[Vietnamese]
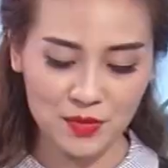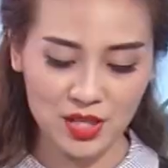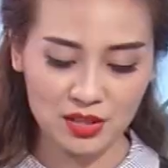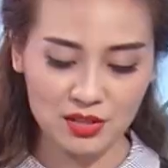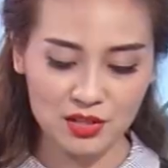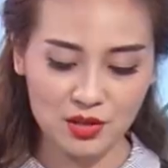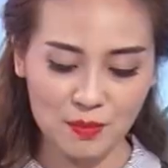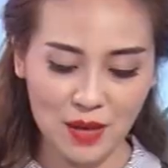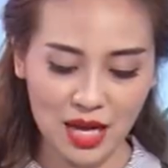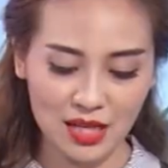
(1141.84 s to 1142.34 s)
định
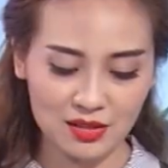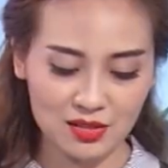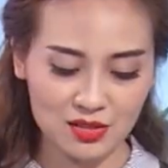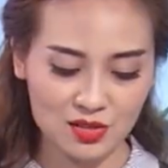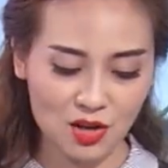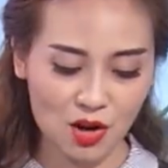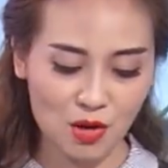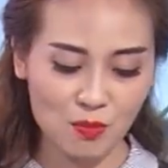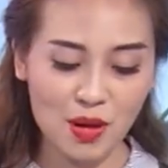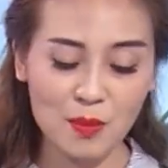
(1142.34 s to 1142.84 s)
Thương mại Tự
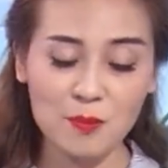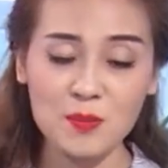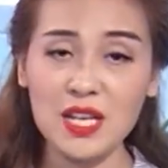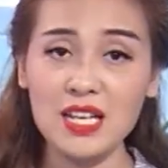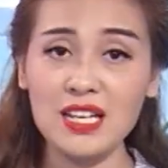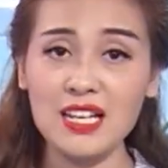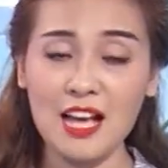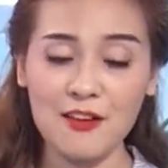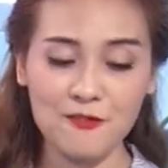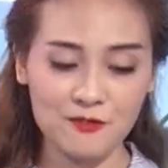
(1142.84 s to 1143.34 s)
do Bắc
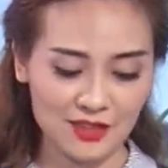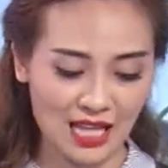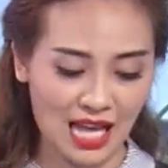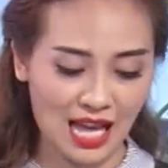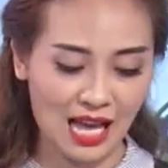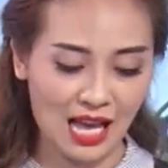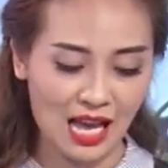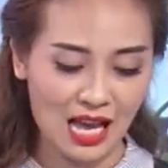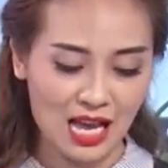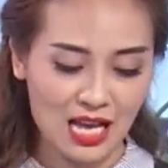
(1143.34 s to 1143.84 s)
Mỹ
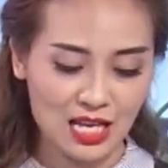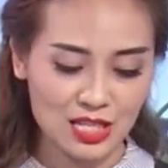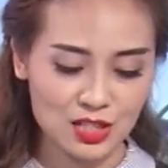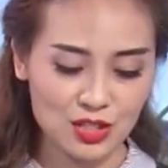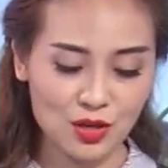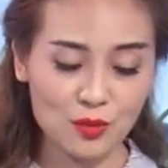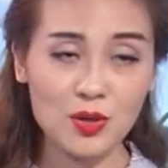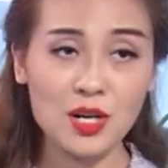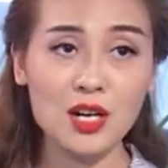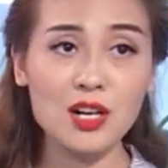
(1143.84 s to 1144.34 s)
NAFTA
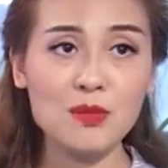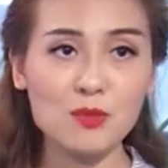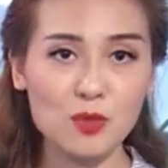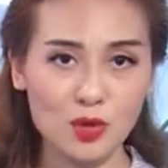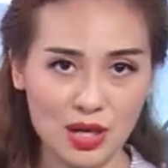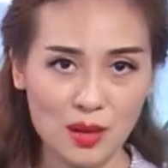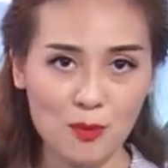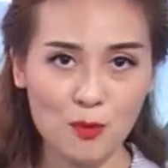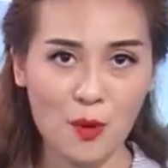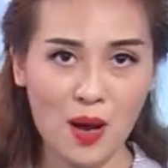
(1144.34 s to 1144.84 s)
trong hơn
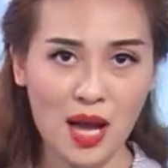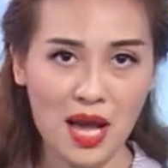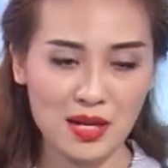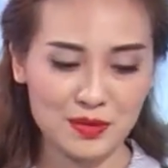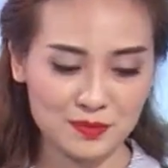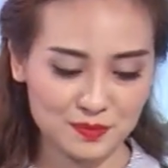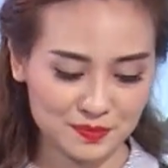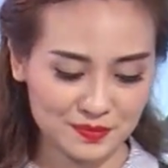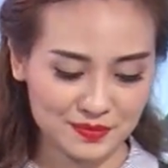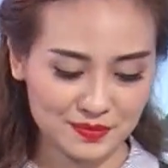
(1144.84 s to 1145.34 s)
một năm qua.
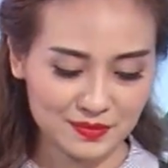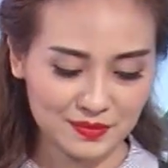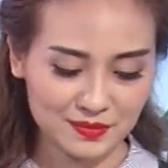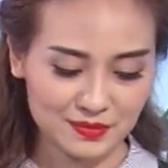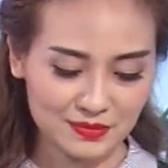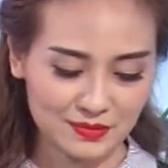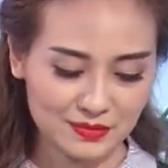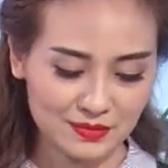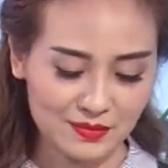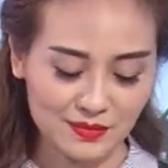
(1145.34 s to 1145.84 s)

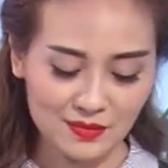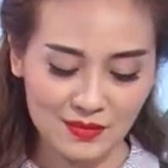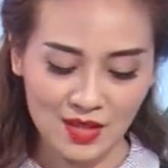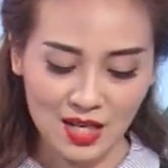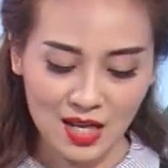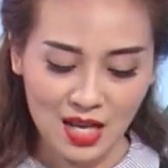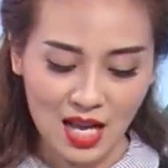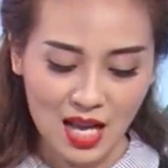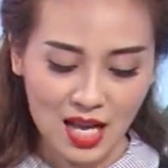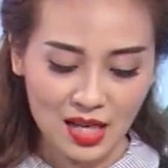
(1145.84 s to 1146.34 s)

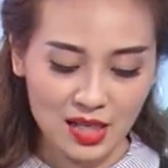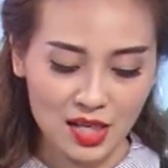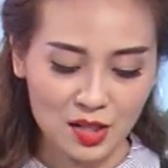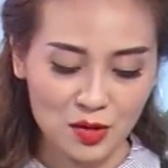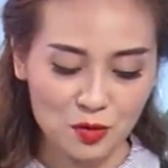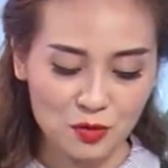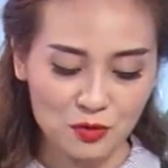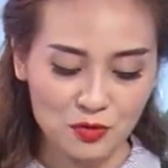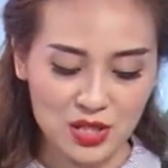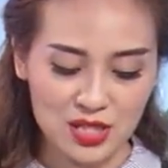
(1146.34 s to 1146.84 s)
Kết
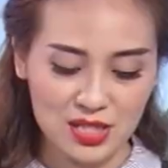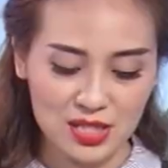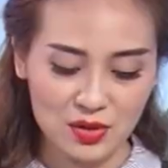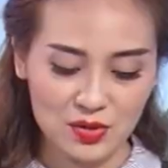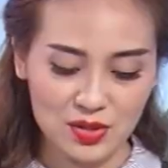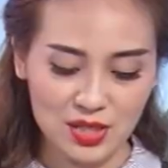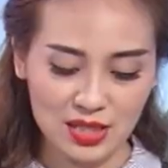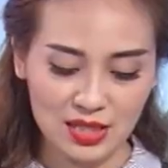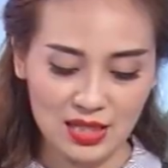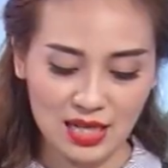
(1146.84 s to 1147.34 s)
thúc phiên giao
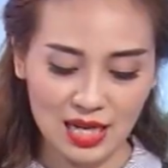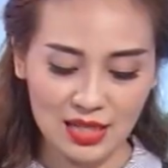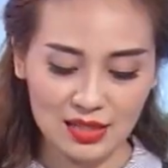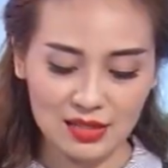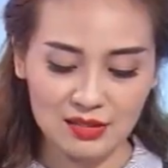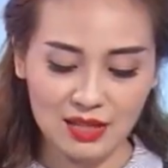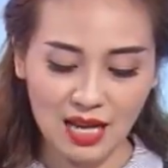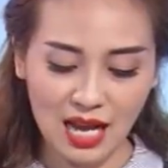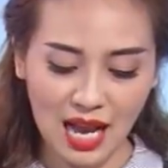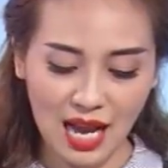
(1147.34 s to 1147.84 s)
dịch ngày
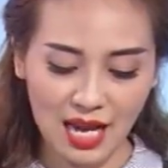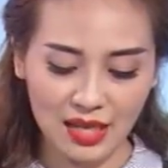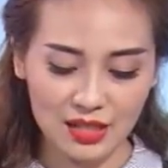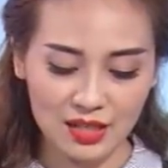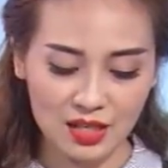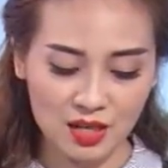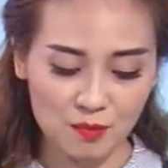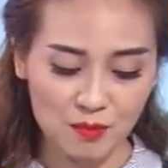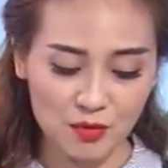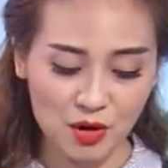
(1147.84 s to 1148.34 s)
thứ hai thì
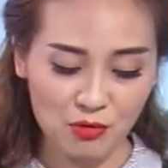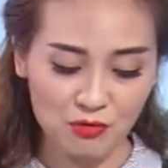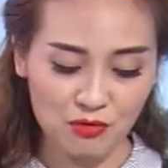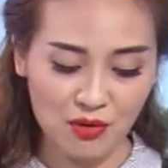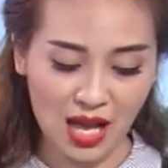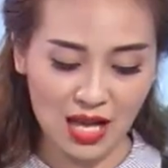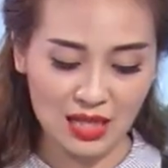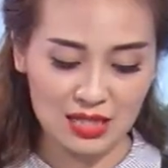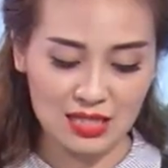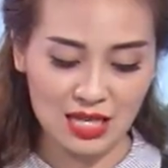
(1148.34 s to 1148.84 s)
hợp đồng
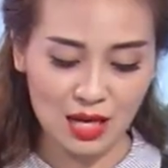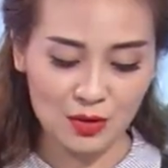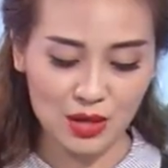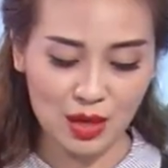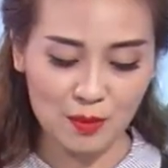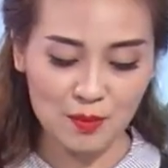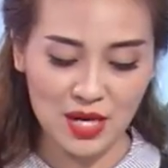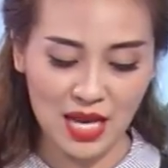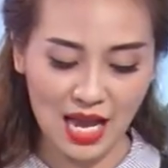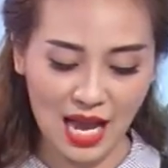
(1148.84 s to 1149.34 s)
vàng giao
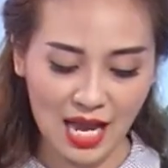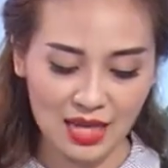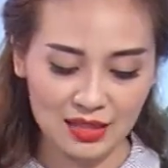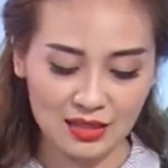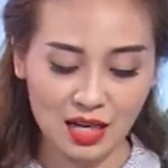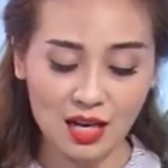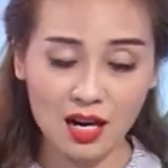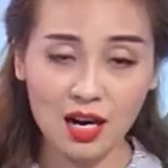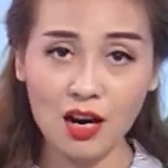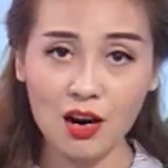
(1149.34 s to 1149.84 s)
tháng 12
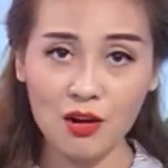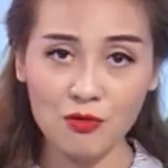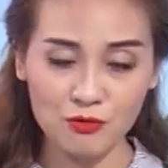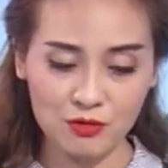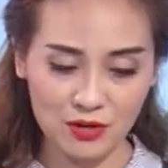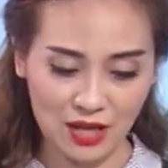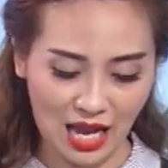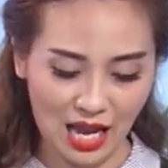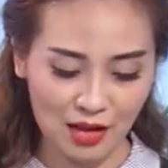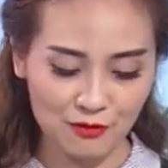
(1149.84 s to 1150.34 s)
tăng
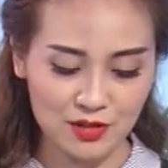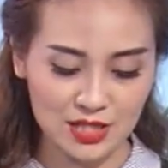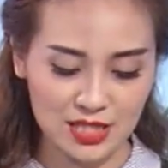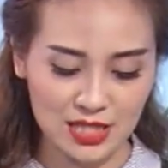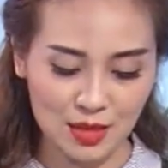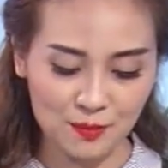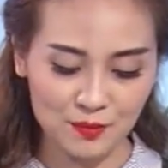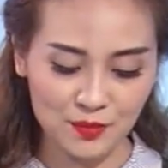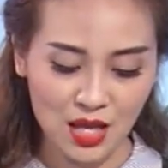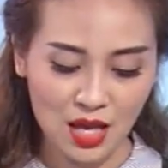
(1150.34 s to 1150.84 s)

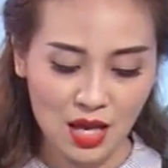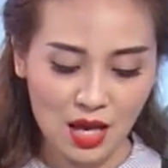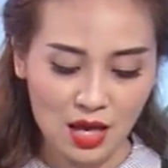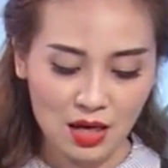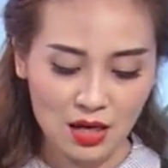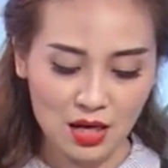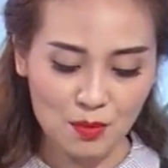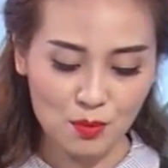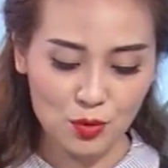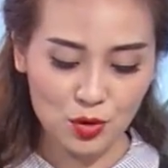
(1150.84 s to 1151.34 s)
0,2%
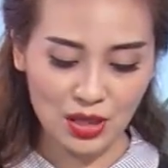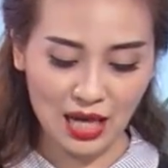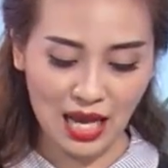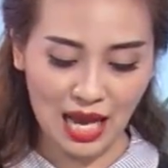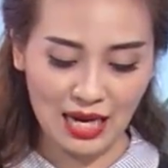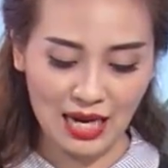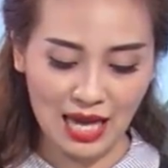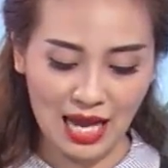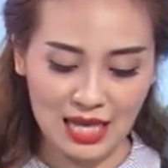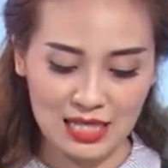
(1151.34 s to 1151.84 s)
lên
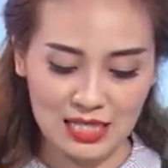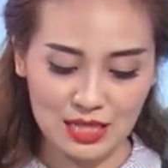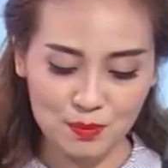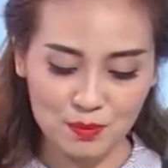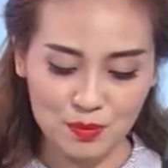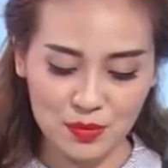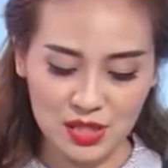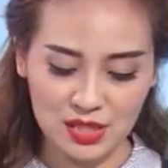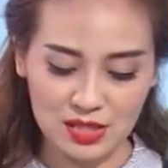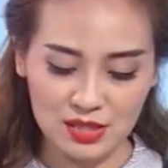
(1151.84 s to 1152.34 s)

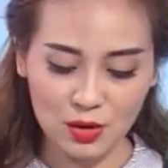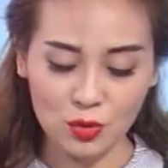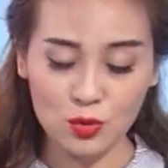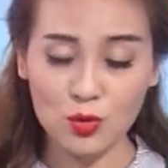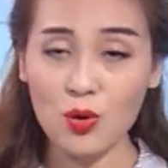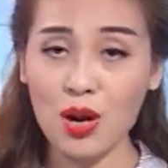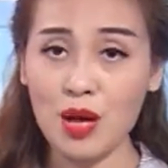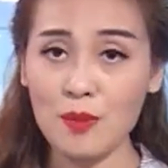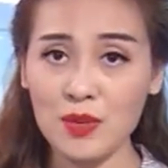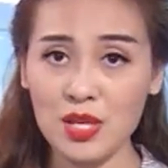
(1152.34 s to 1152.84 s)
1.216
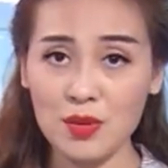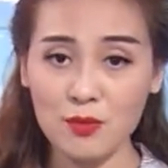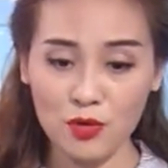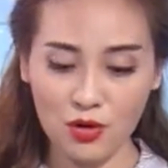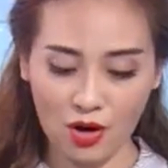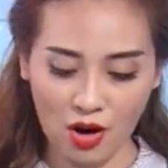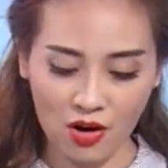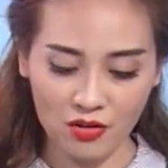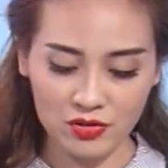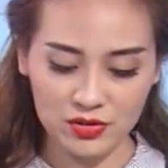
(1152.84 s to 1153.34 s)
đô la Mỹ một
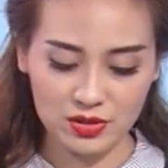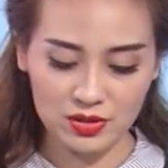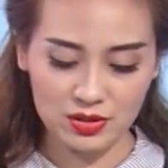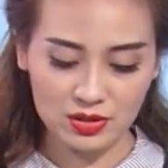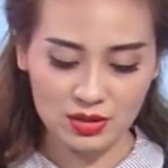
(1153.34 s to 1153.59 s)
ounce.